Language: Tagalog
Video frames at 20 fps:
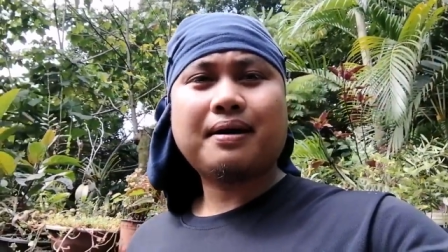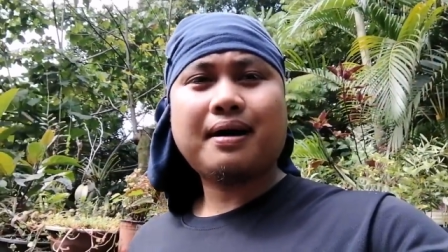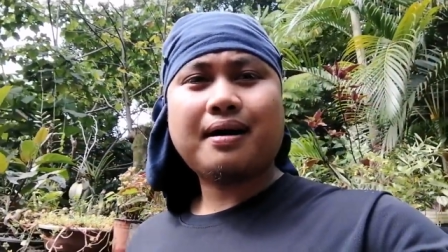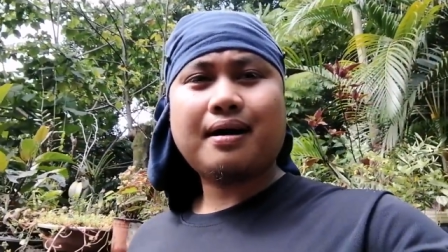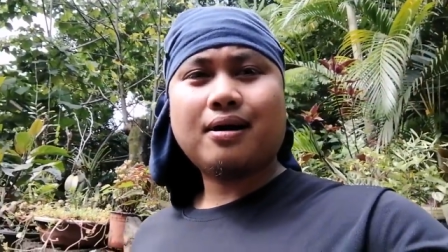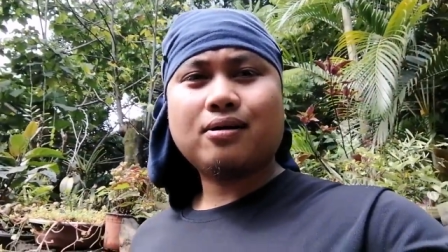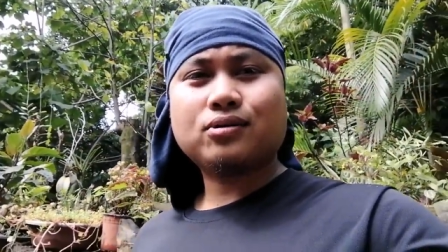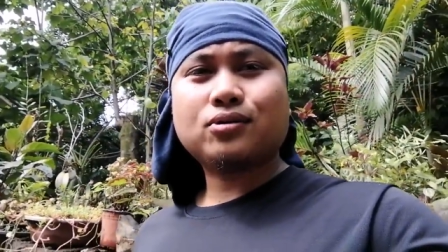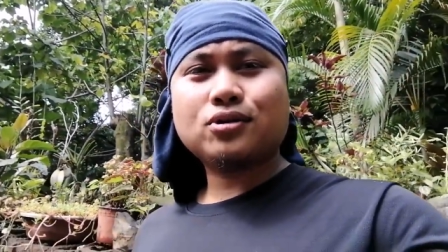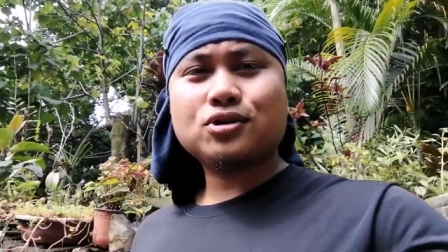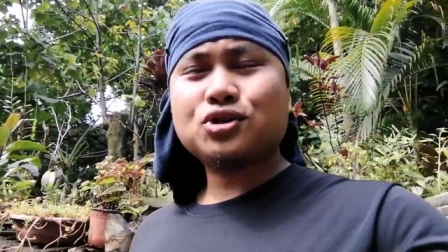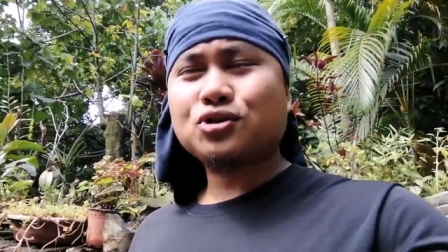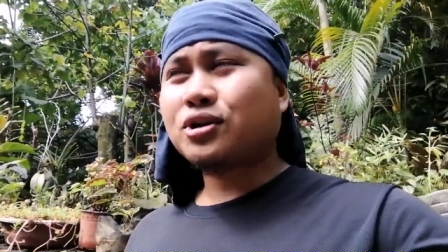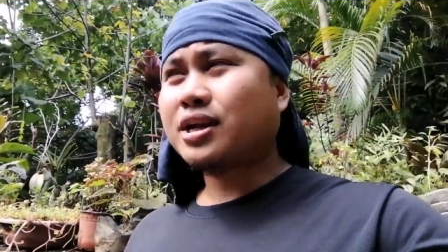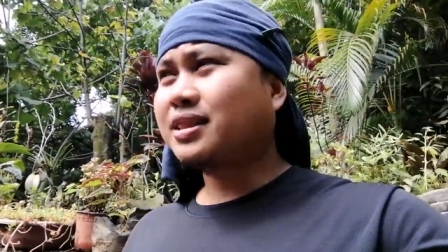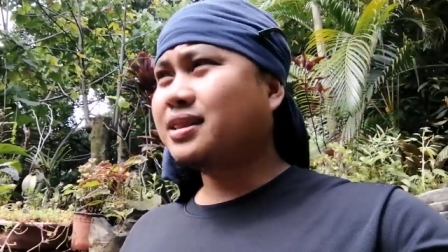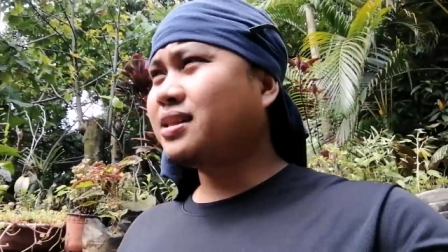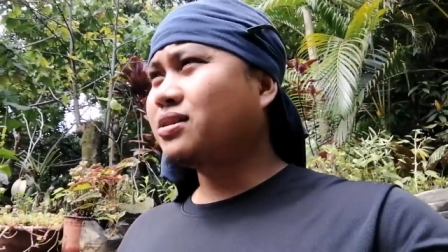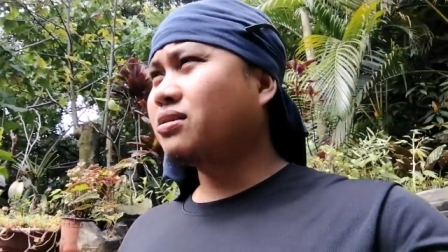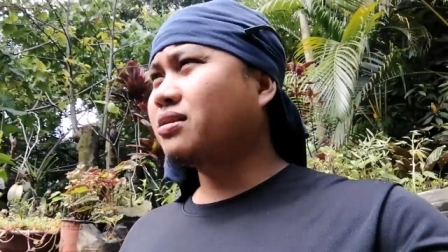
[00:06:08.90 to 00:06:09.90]
mga kaupulso,
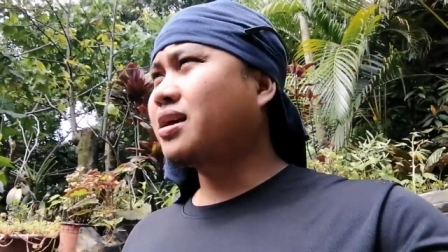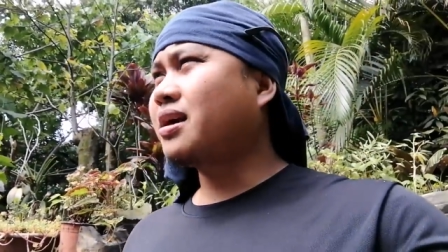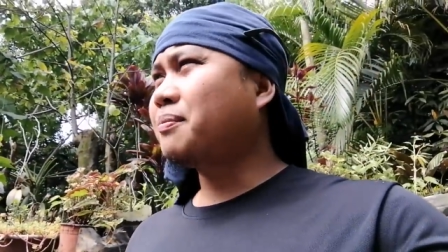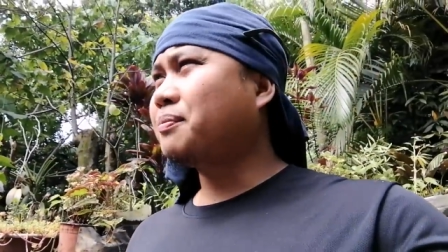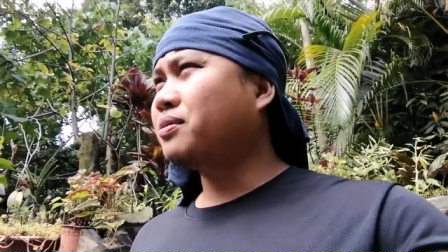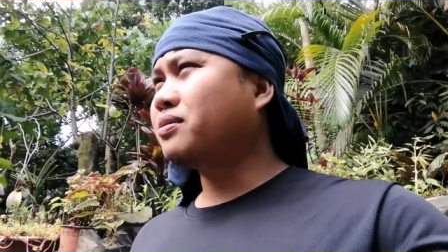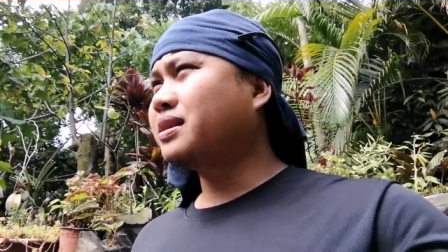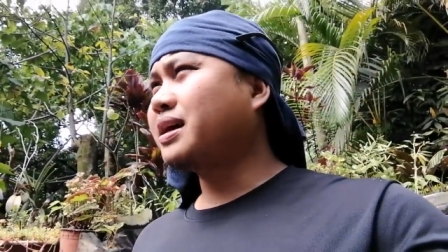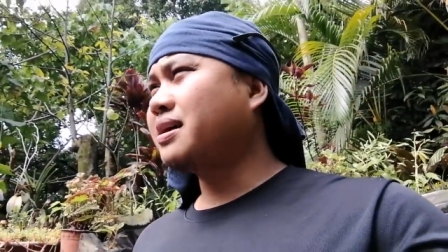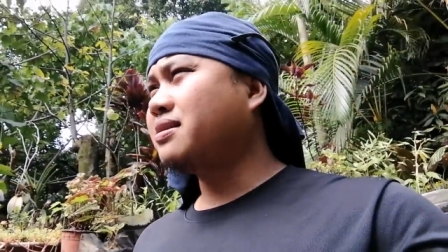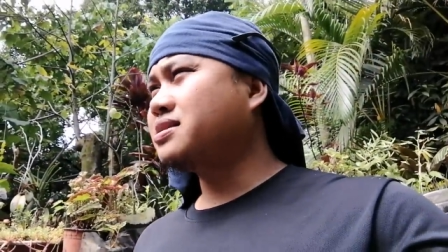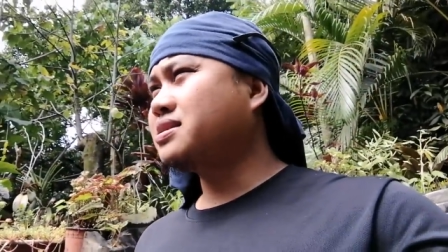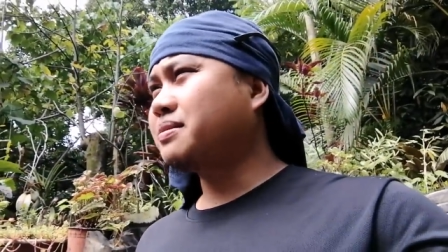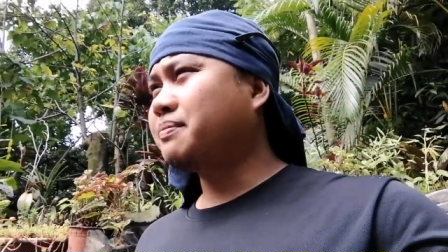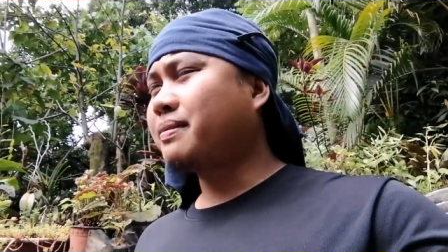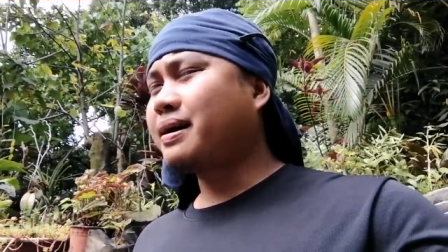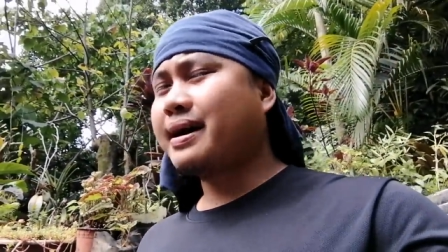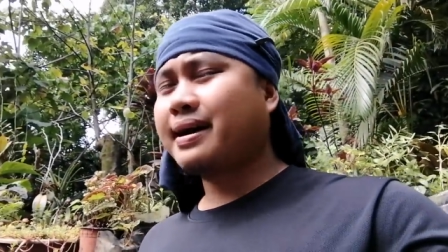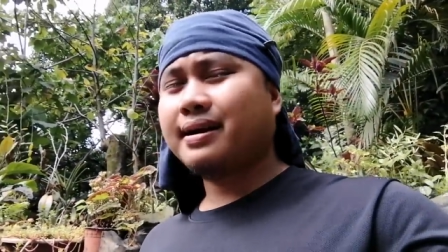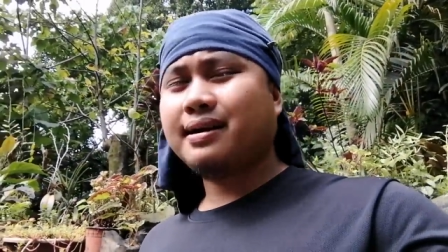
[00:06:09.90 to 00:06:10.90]
nandito na nga po tayo
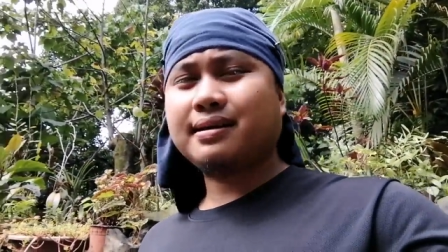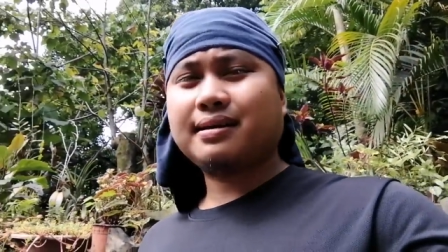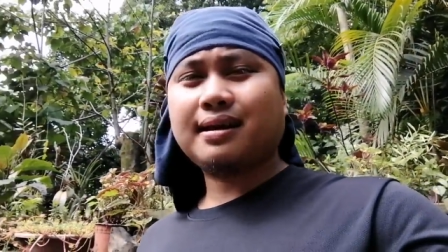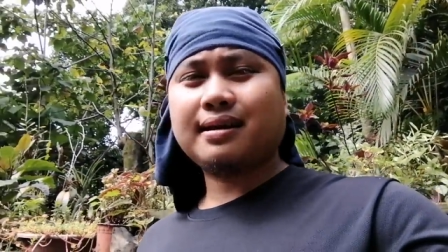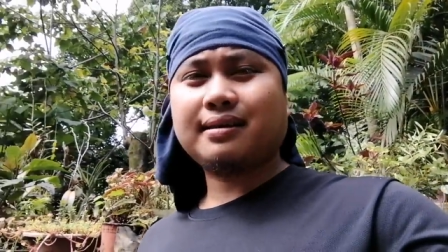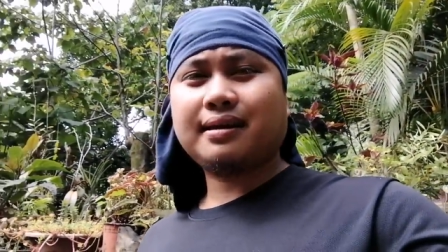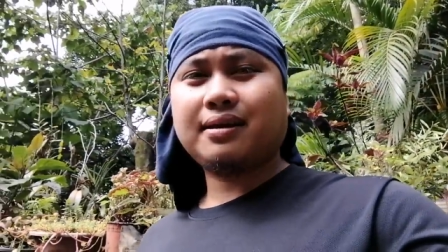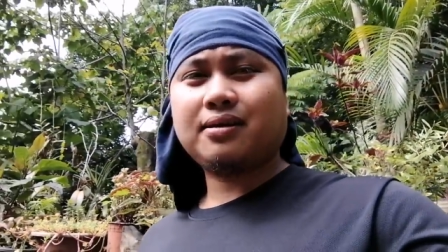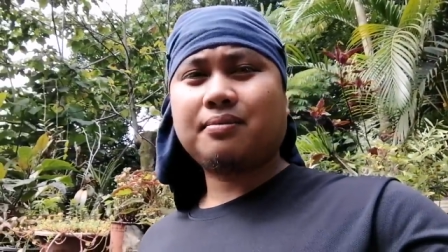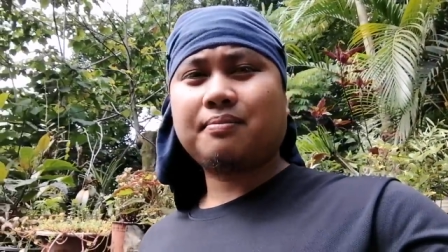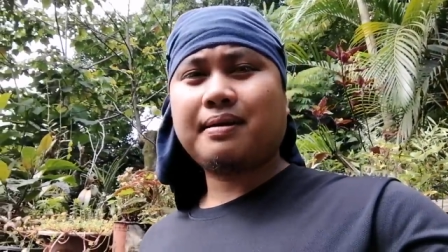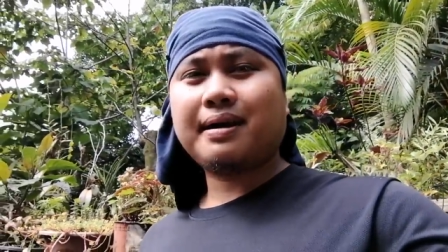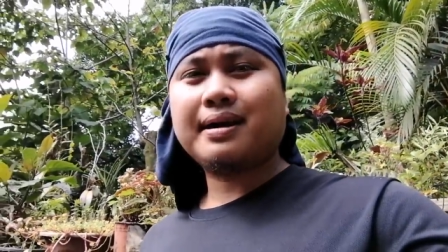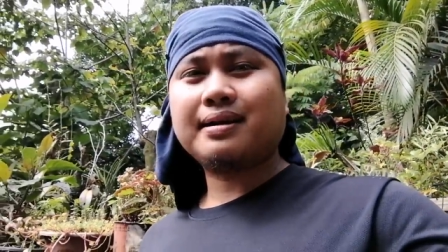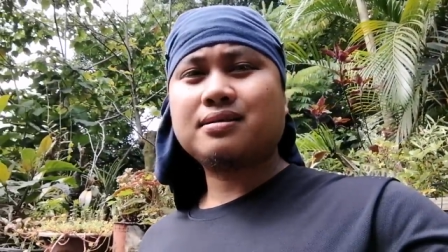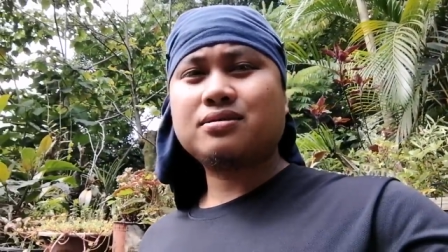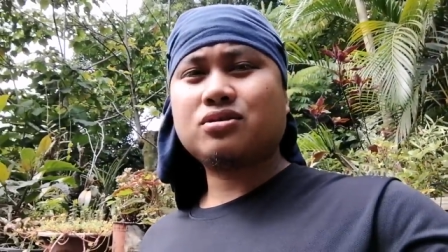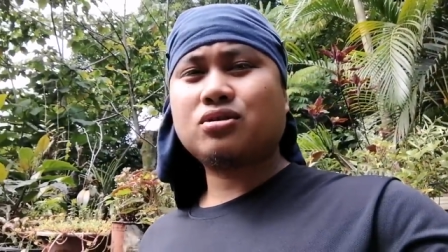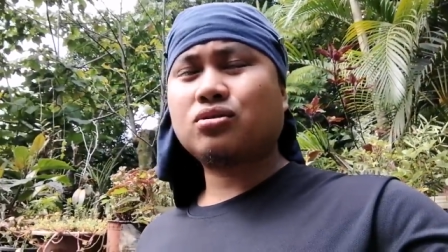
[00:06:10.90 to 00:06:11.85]
sa bahay ni Tatay Roman.